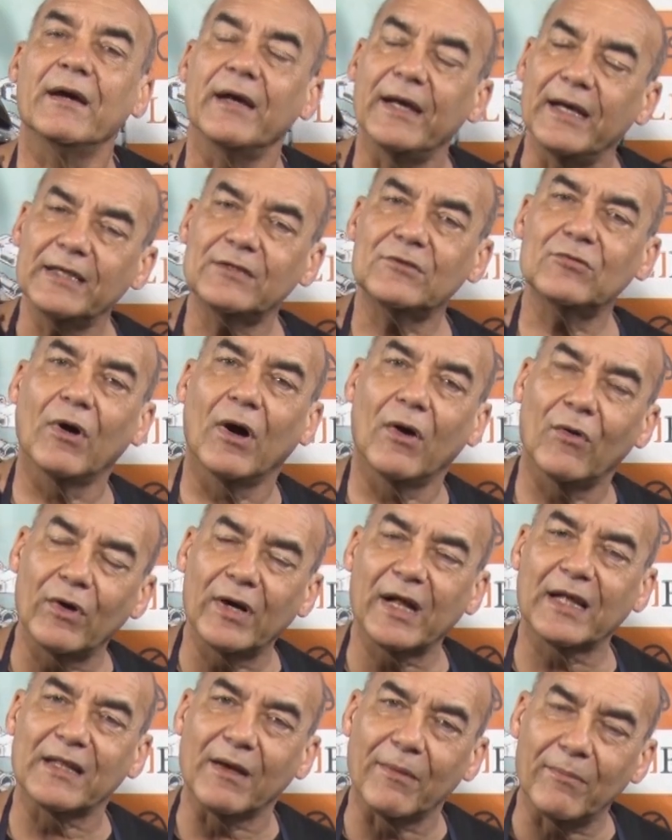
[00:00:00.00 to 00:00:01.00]
eso
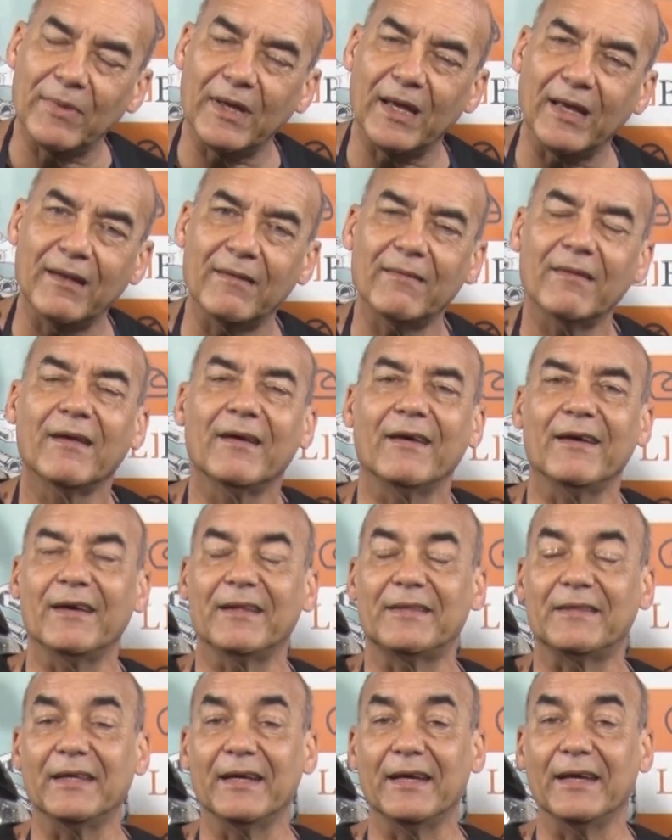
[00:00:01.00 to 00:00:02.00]
ahora también
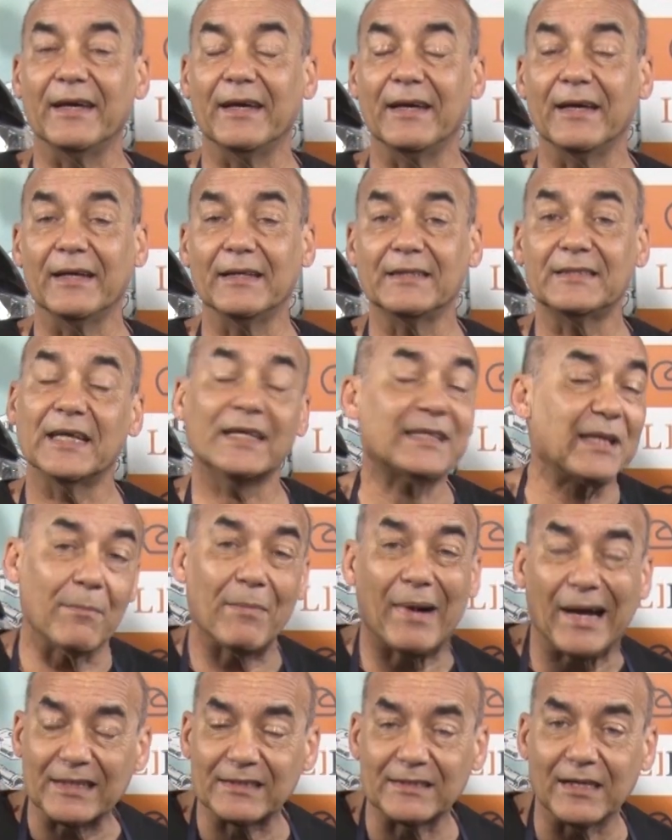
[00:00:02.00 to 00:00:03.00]
este, ya está en
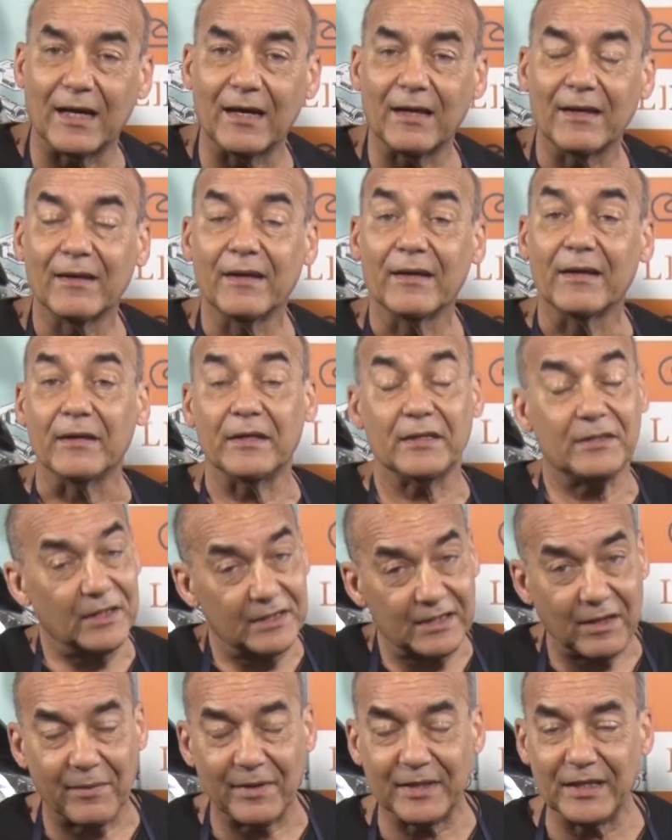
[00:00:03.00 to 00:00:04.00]
marcha y se
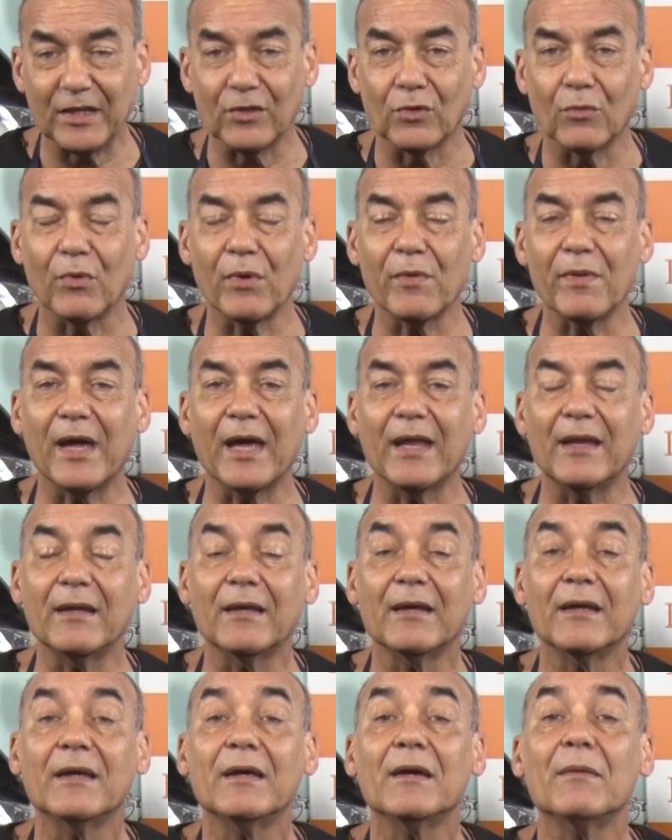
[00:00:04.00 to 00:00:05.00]
está vendiendo muy
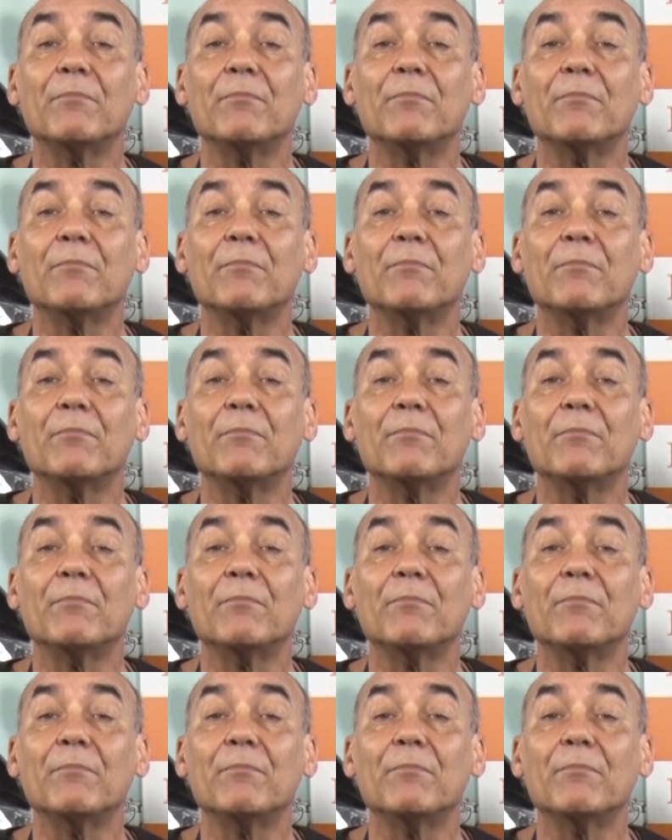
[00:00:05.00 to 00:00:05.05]
bien.